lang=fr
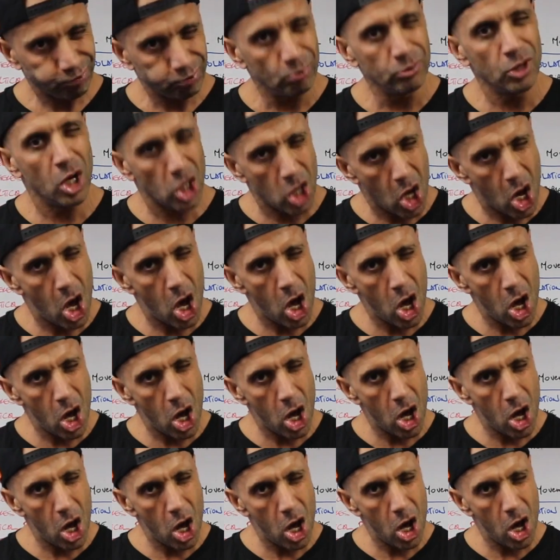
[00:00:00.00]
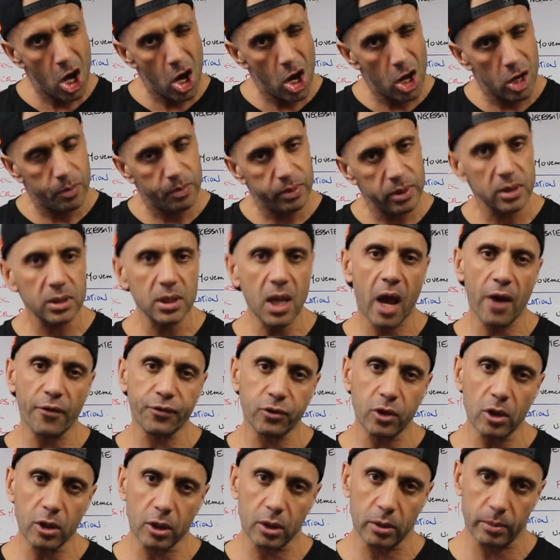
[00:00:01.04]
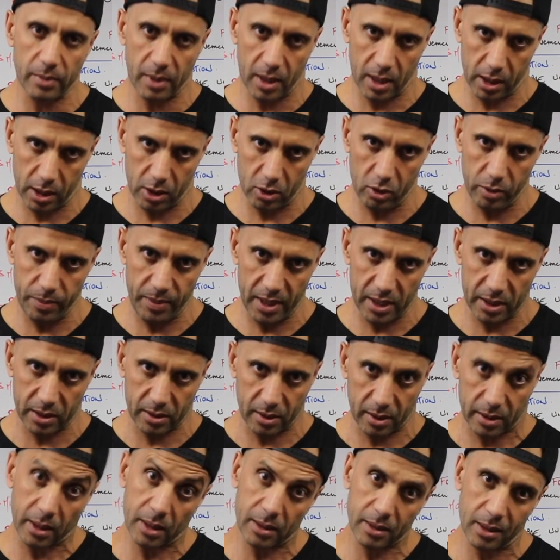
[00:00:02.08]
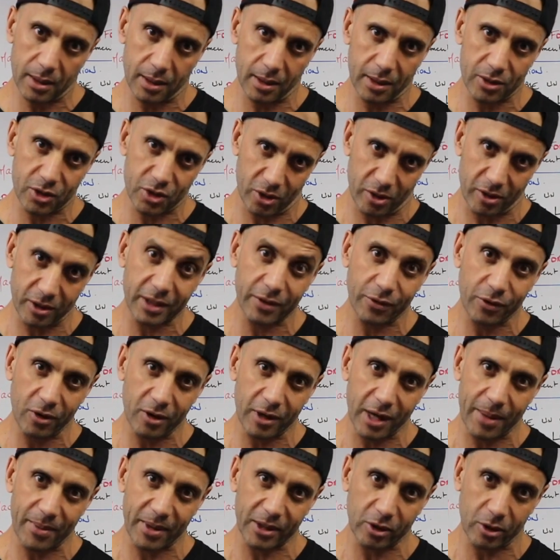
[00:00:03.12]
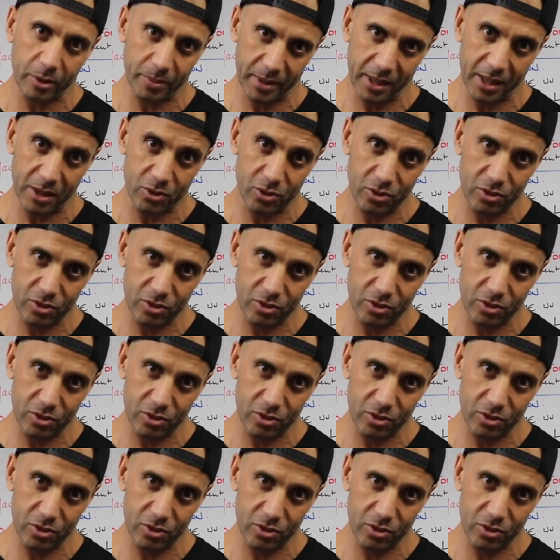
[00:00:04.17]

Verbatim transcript: Le Ça, c'est les gens qui font le ramadan, bien